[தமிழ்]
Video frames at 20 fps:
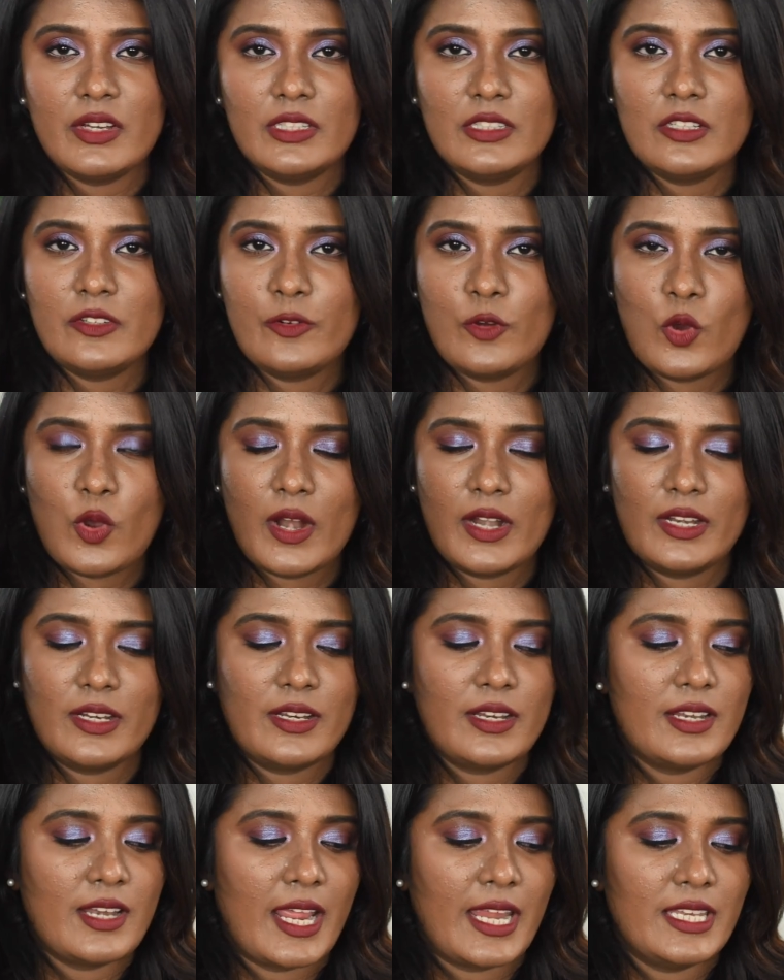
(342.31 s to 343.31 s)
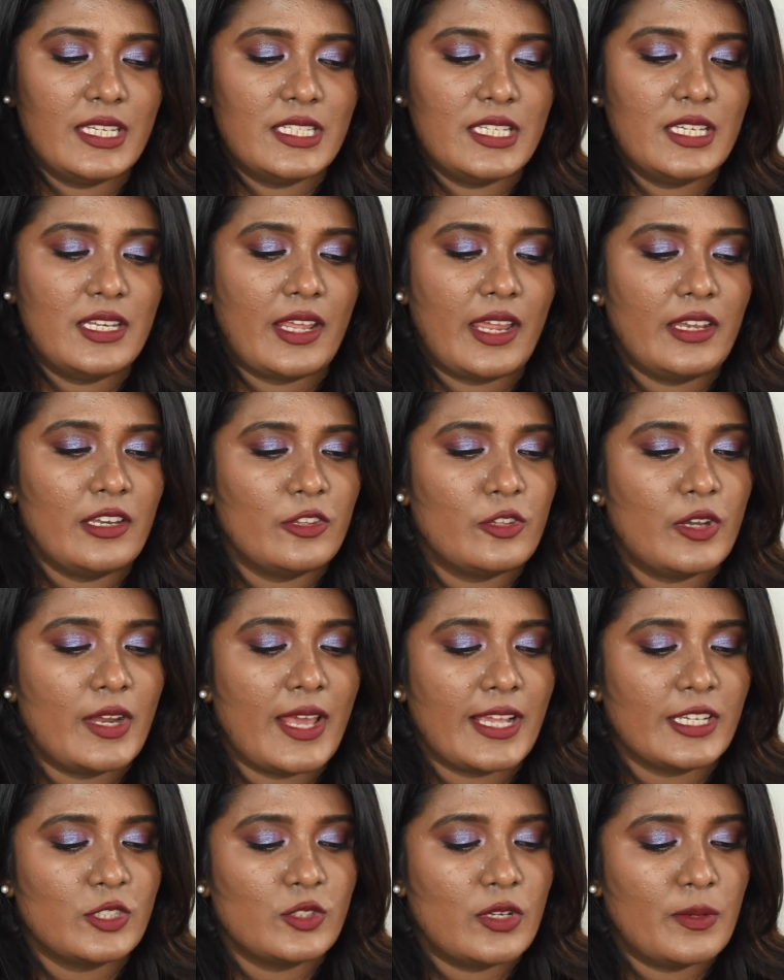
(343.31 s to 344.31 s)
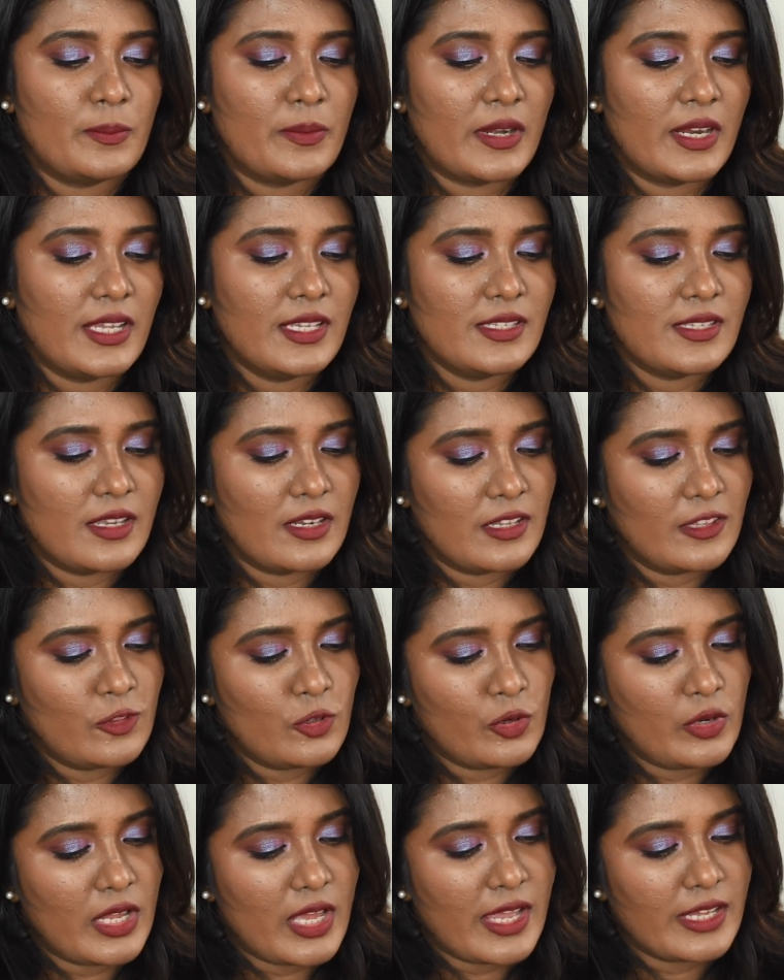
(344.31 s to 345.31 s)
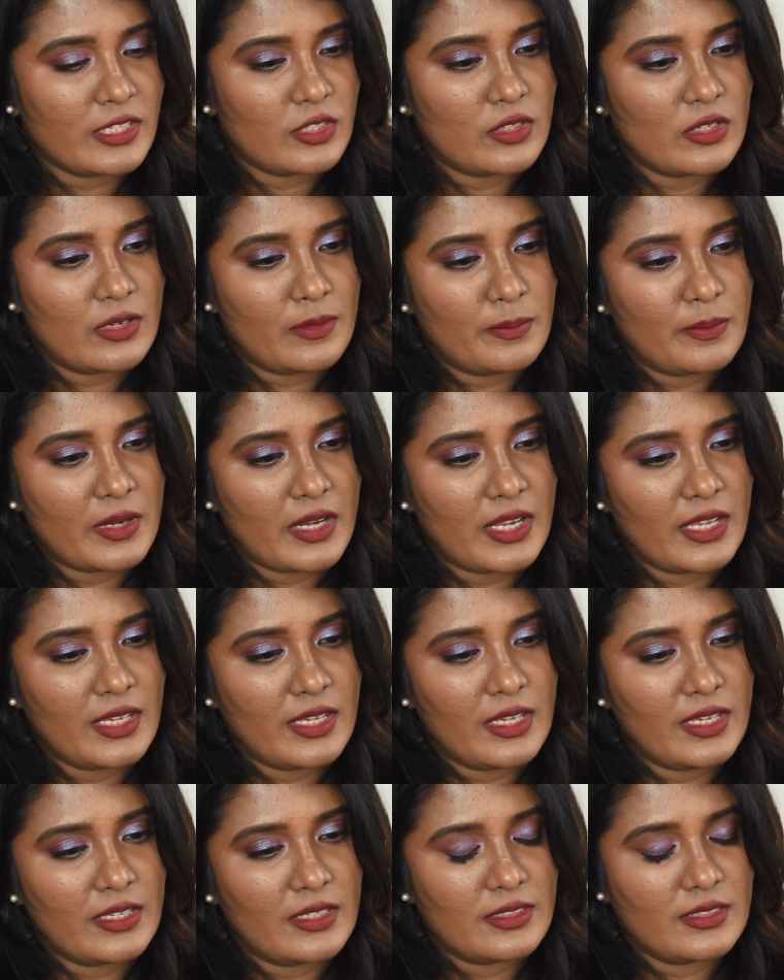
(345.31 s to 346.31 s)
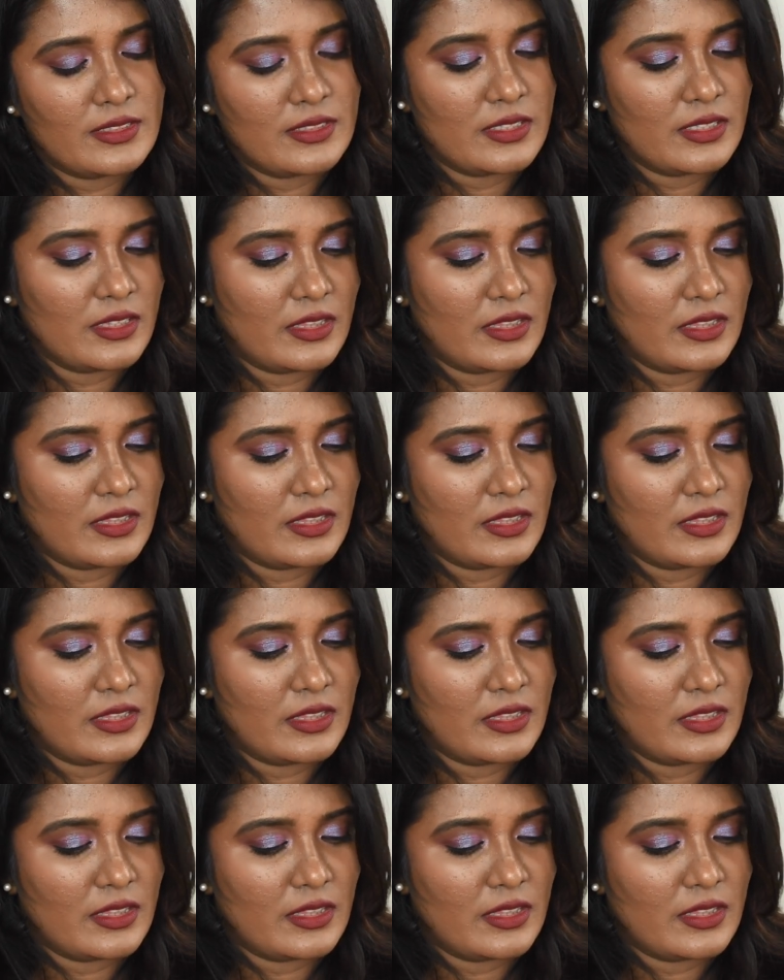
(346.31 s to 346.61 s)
வந்து ஃபோர் ஹண்ட்ரட் அண்ட் நைன்டி நைன் இதோட ஆக்சுவல் ப்ரைஸ் அண்ட் இதோட ஆக்சுவல் ப்ரைஸ்